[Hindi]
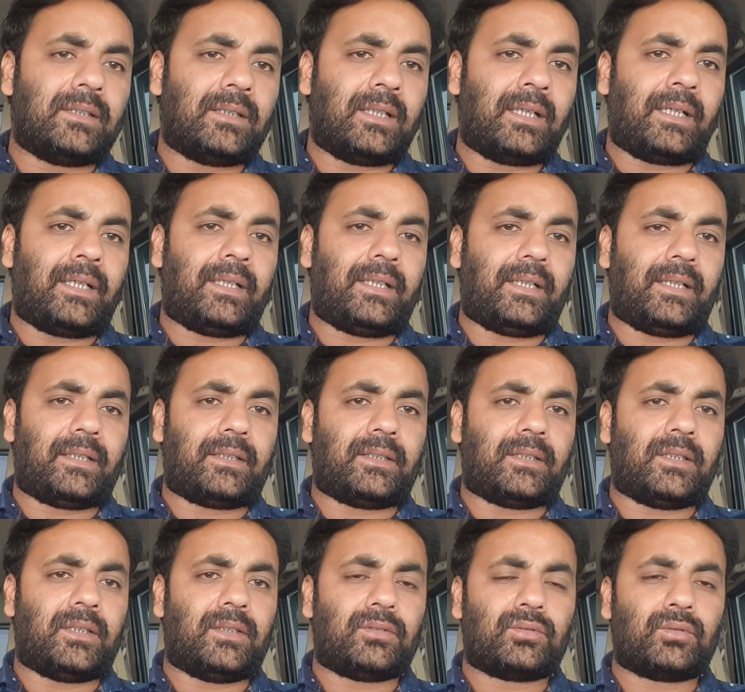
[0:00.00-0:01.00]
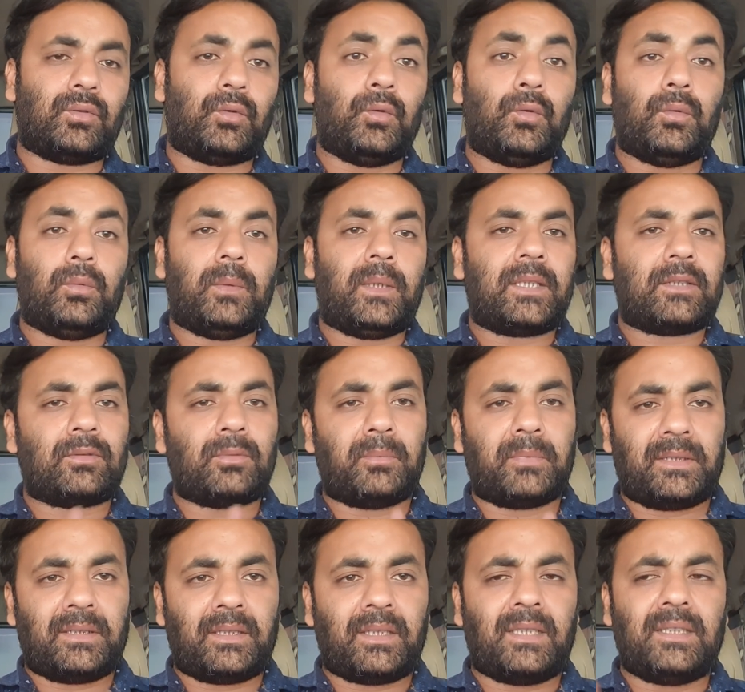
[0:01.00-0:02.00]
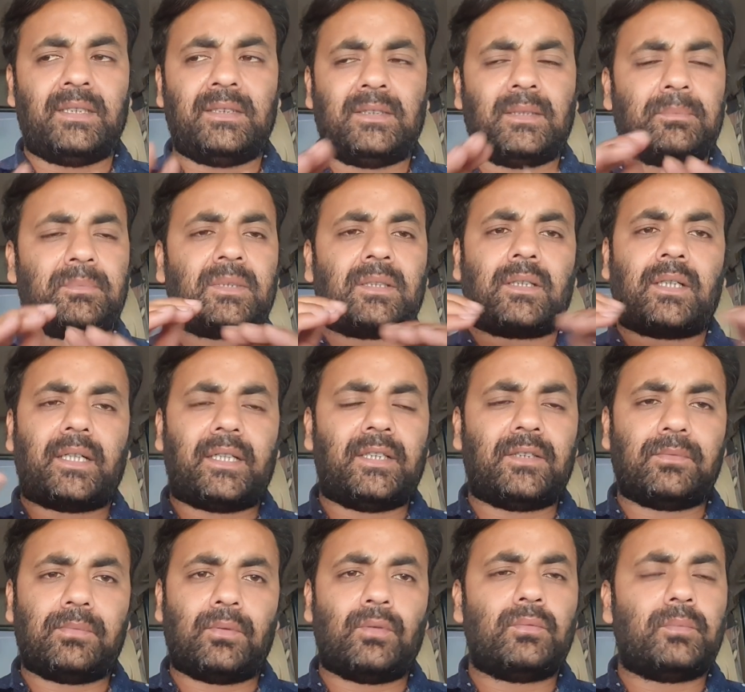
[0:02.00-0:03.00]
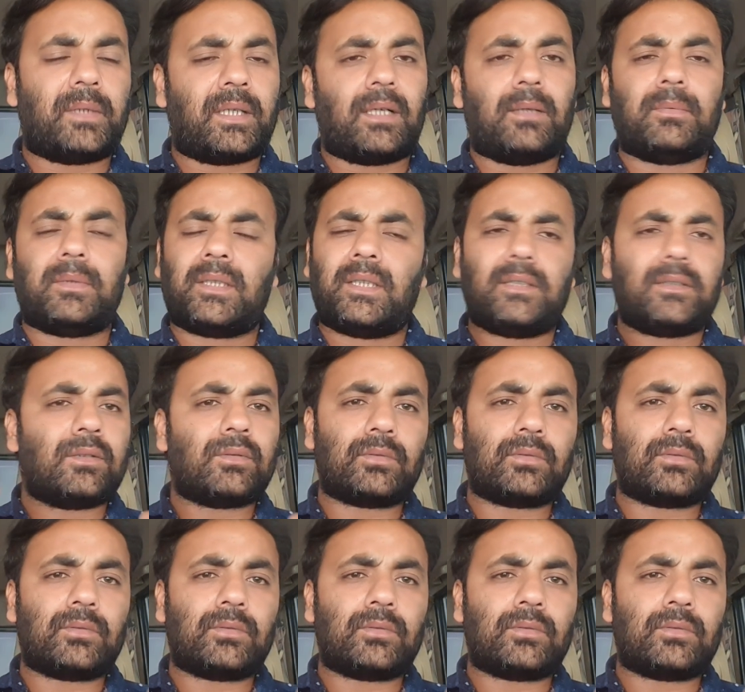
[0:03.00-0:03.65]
लगे रहते हैं तो ओवर तो मत डालिए जब तक करंट फ्लो बराबर है